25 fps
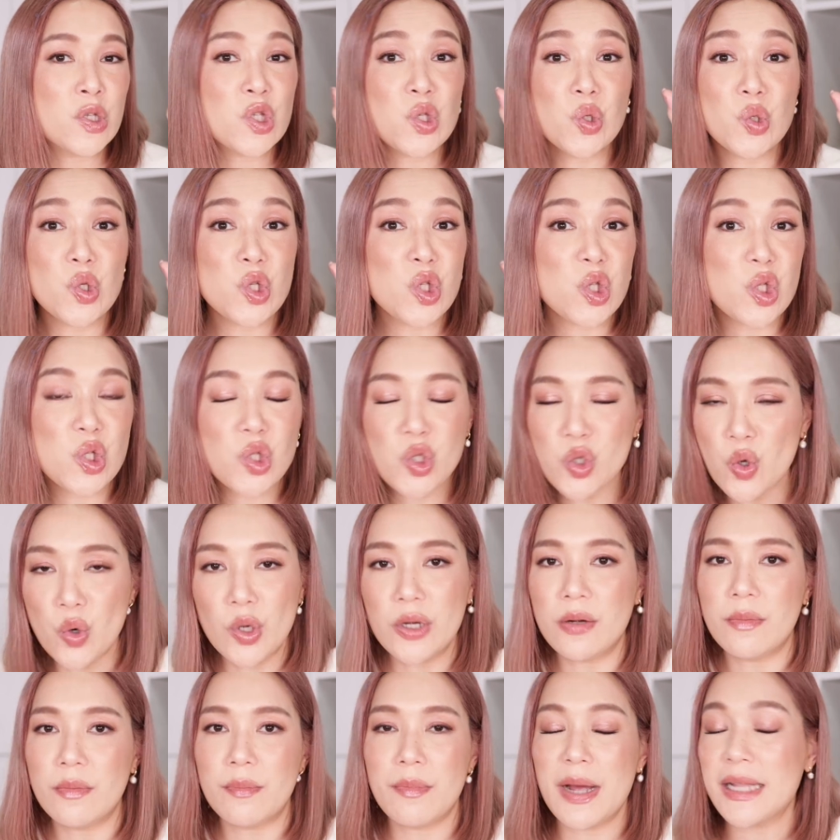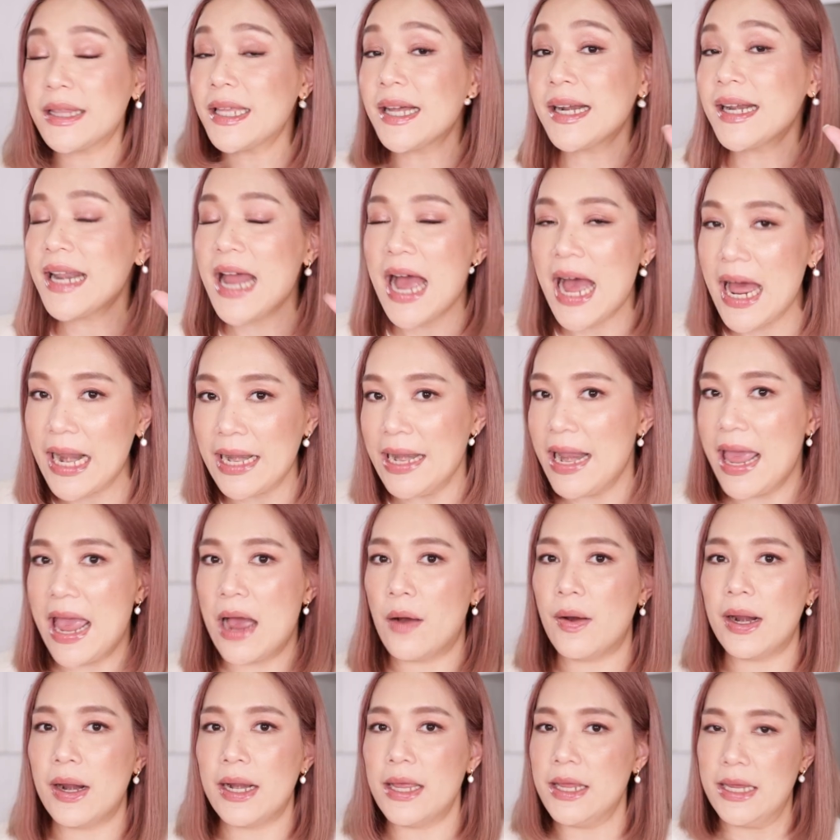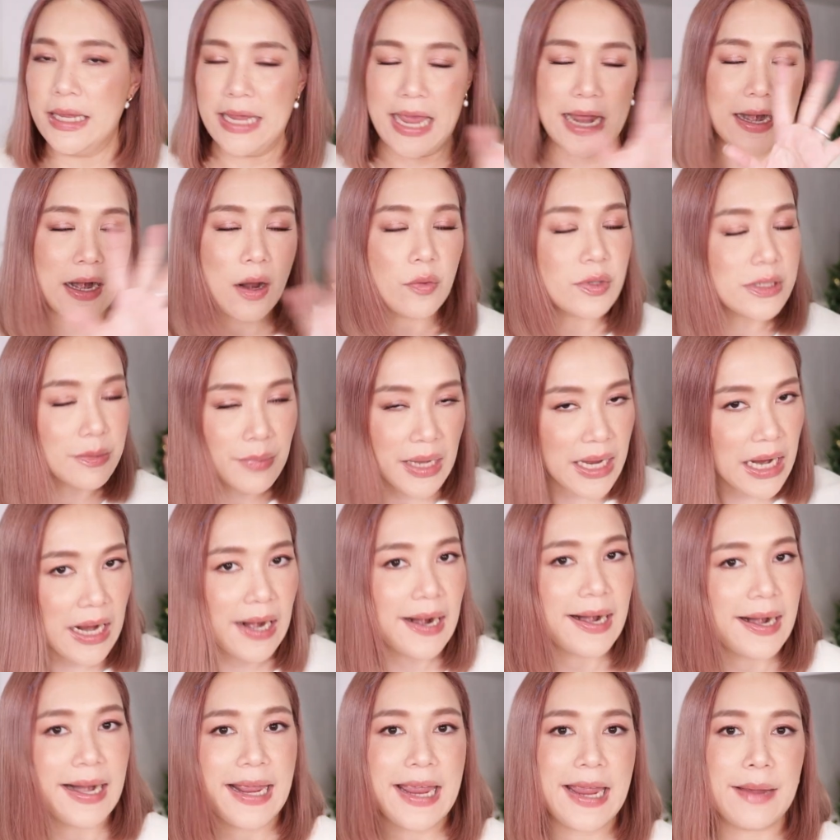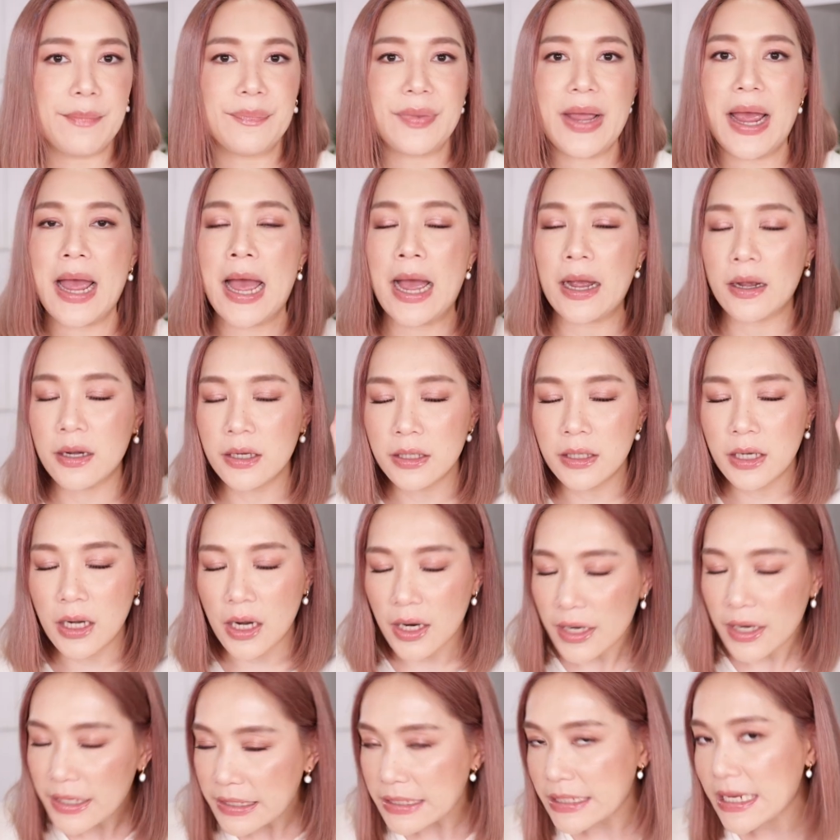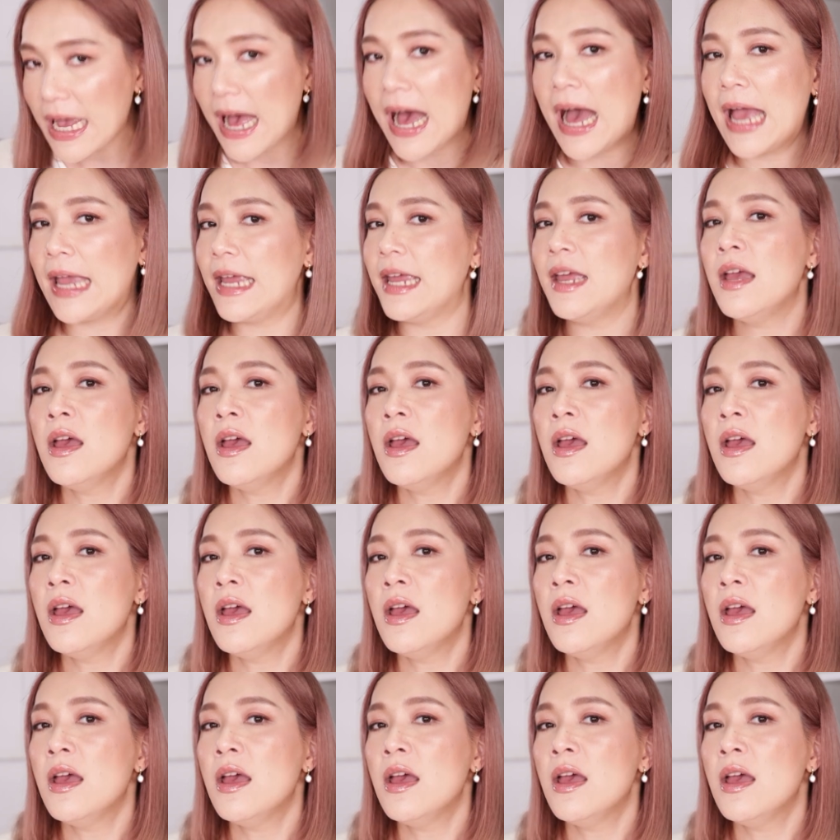สุดๆ มาตั้งนานแล้วอะไรอย่างเงี้ยเราจะไม่เคลมนะคะ คือเคยใช้